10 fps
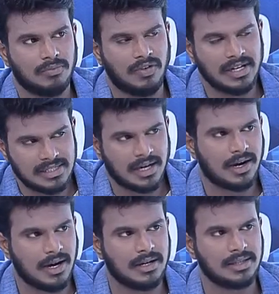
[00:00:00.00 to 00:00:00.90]

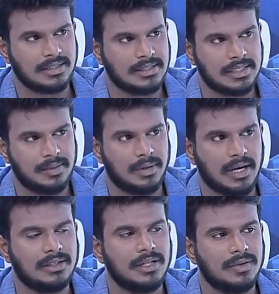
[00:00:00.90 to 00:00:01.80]
வயசாக ஆக இப்போ
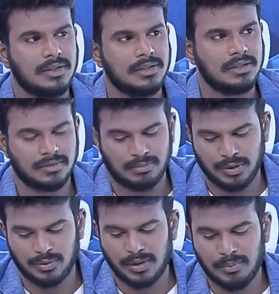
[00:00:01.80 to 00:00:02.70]
ராத்திரி வந்து
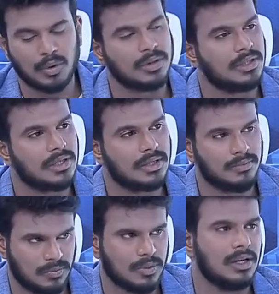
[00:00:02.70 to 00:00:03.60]
யூரின் போகிறதுக்கான
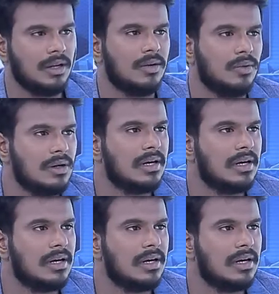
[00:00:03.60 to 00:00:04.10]
முதல்லலாம் ஒன்று